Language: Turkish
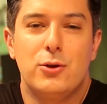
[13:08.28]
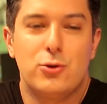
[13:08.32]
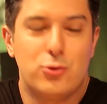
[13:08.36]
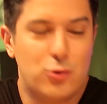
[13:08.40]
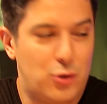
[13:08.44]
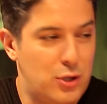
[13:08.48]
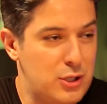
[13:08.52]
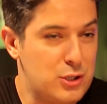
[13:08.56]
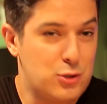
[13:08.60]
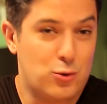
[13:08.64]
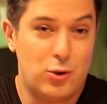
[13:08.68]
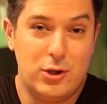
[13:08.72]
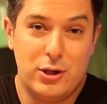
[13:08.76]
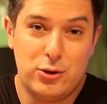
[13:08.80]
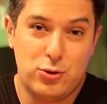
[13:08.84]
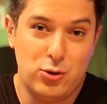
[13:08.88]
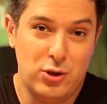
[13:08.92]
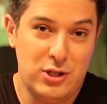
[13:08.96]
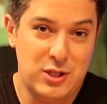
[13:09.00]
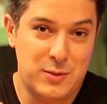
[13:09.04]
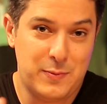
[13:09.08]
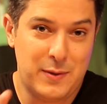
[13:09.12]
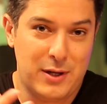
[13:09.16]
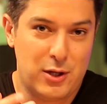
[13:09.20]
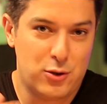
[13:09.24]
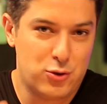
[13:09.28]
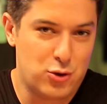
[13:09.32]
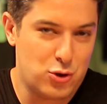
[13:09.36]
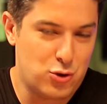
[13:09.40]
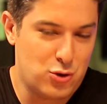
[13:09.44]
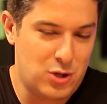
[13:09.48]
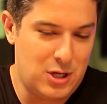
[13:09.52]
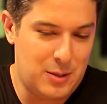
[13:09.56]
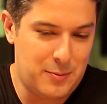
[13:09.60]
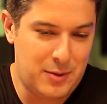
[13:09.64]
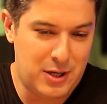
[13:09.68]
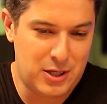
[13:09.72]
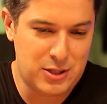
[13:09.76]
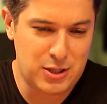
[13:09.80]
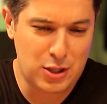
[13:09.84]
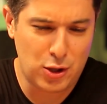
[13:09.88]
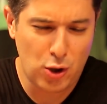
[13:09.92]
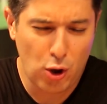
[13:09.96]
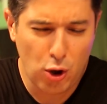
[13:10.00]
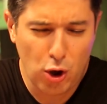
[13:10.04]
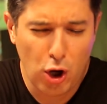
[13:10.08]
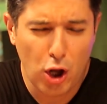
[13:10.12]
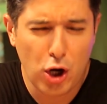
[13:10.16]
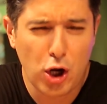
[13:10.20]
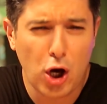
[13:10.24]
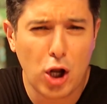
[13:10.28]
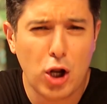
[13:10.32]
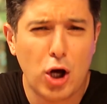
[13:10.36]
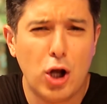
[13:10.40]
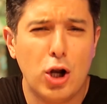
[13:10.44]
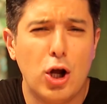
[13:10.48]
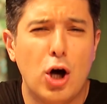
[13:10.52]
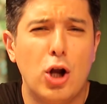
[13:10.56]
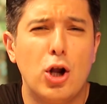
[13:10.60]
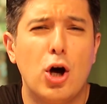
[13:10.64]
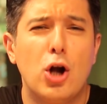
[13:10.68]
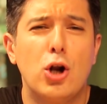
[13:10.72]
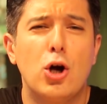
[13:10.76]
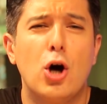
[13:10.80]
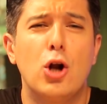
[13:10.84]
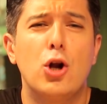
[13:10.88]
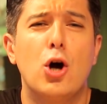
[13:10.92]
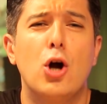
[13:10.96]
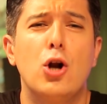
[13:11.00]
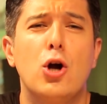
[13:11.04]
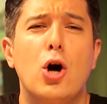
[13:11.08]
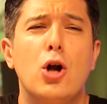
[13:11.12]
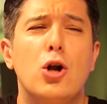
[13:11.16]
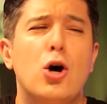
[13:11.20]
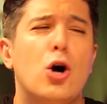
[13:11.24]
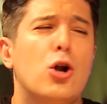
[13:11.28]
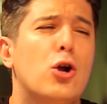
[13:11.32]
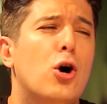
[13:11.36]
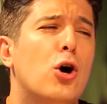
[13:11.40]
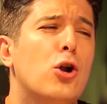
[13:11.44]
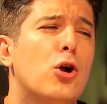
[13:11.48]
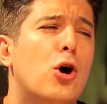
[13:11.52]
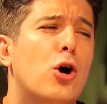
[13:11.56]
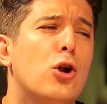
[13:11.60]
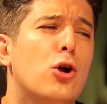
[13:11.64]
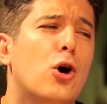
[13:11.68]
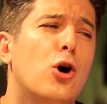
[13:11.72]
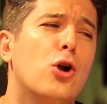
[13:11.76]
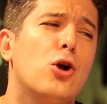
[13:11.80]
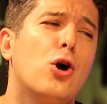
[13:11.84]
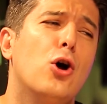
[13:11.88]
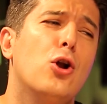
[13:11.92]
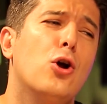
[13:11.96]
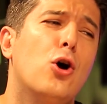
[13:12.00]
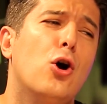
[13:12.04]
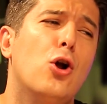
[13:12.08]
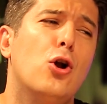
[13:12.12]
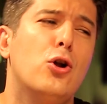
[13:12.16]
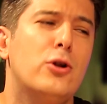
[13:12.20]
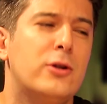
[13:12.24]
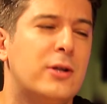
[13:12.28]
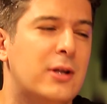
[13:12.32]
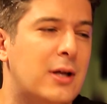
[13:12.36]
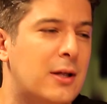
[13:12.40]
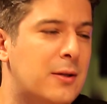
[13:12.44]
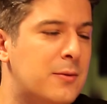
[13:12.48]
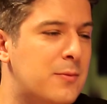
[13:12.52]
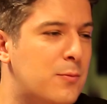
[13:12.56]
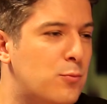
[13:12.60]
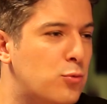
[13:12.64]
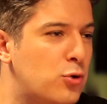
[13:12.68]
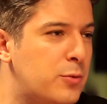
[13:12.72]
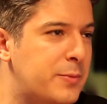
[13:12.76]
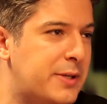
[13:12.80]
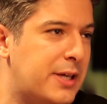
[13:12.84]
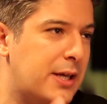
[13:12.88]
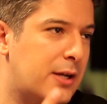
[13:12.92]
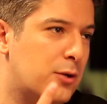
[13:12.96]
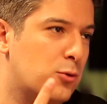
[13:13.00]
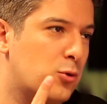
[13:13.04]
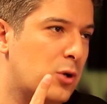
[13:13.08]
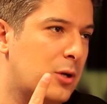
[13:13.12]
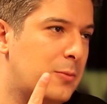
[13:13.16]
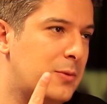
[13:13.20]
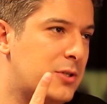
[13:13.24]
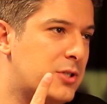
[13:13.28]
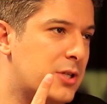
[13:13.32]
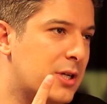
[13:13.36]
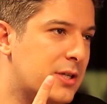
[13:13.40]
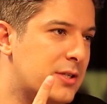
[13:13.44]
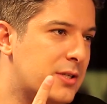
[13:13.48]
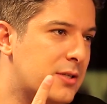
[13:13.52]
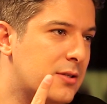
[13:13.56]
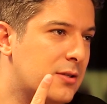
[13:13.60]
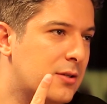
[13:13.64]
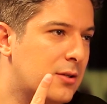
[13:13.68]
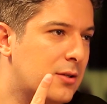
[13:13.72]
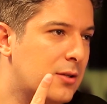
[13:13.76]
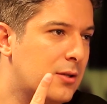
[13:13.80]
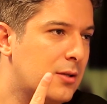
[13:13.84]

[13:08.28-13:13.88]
Torres gol atıyor. İspanyolca şöyle bağırıyor. Gol gol gol gol gol gol gol gol gol gol. Yani bunu bir kere duyabileceksin.